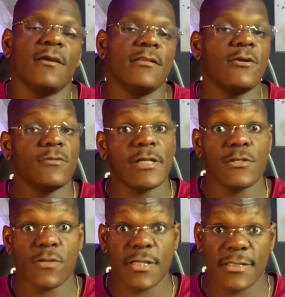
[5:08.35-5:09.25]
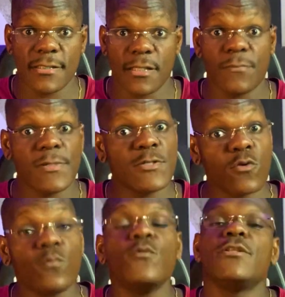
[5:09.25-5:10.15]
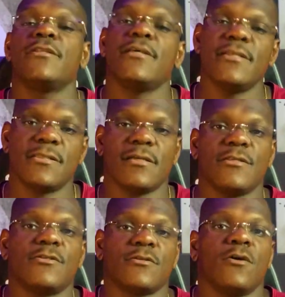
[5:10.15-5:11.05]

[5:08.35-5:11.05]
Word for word: Tem outras horas que também são muito interessantes.